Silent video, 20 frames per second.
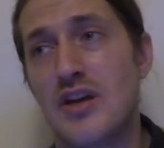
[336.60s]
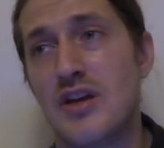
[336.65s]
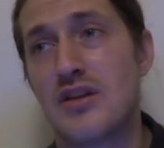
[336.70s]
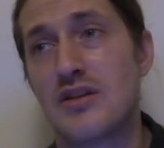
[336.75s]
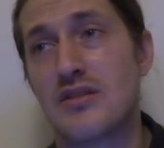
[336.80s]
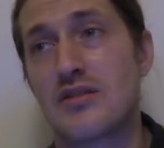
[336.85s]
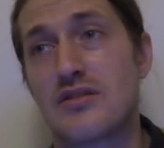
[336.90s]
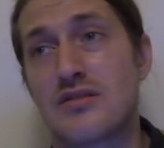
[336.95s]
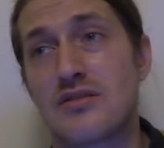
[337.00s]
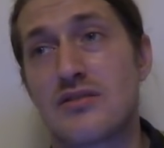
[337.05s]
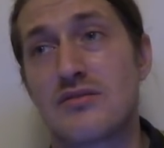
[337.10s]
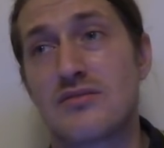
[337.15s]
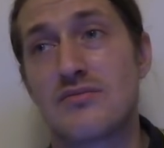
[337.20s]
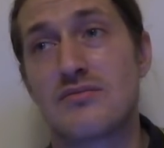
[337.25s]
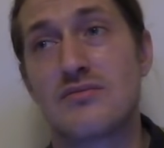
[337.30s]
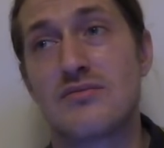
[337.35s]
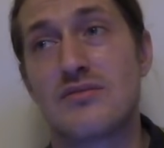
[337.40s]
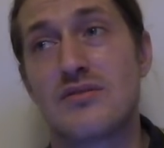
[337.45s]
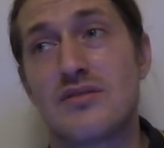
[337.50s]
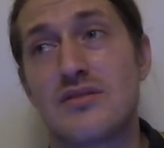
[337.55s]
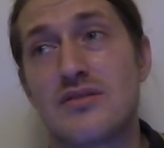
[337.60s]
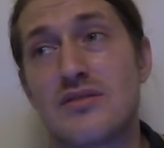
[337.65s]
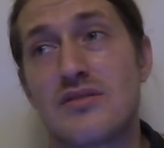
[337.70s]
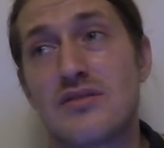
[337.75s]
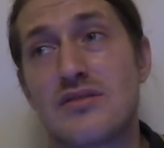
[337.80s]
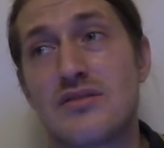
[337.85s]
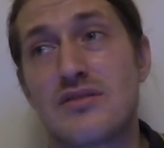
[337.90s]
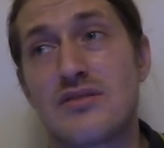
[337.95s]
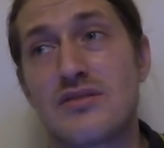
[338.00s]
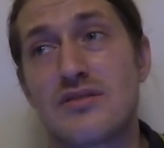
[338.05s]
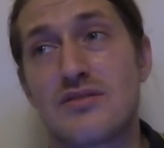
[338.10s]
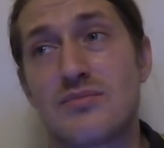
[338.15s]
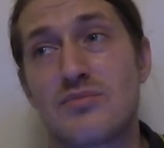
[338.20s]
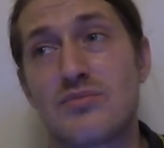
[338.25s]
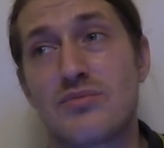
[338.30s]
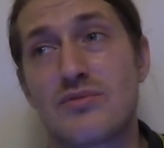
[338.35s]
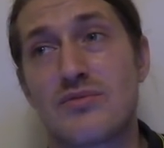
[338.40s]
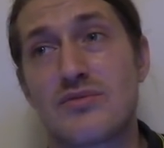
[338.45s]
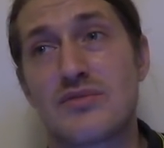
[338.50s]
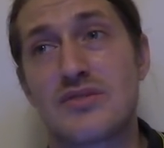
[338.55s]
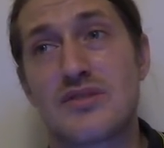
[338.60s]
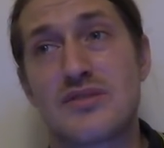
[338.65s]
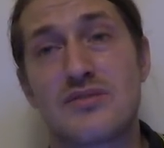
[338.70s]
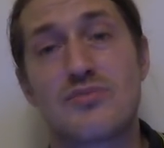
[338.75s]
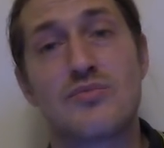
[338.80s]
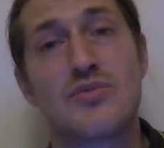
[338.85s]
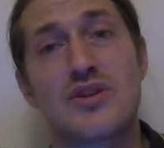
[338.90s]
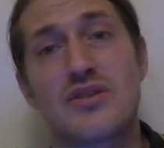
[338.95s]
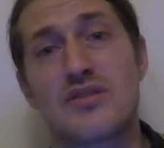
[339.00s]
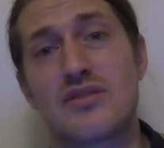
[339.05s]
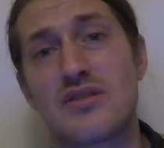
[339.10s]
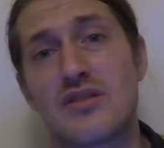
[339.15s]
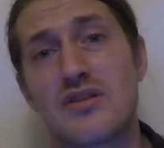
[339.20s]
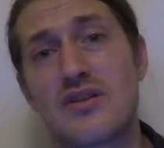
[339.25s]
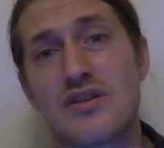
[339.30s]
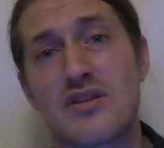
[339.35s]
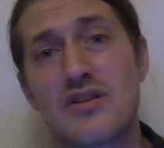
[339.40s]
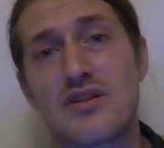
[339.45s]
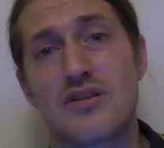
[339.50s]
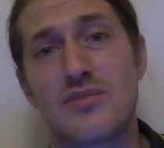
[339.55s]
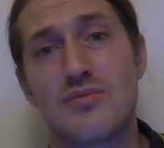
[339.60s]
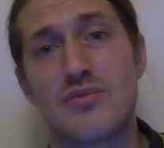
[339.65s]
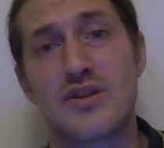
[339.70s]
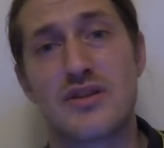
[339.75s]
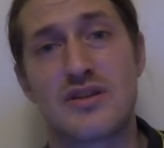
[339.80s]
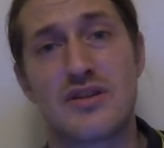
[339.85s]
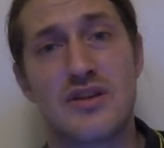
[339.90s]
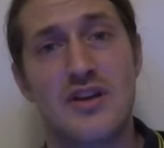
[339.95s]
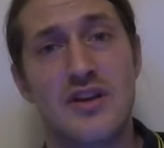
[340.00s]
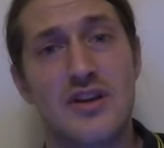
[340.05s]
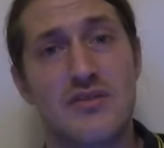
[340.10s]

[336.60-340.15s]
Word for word: это же, э, это, это же просто смертный грех, ребята.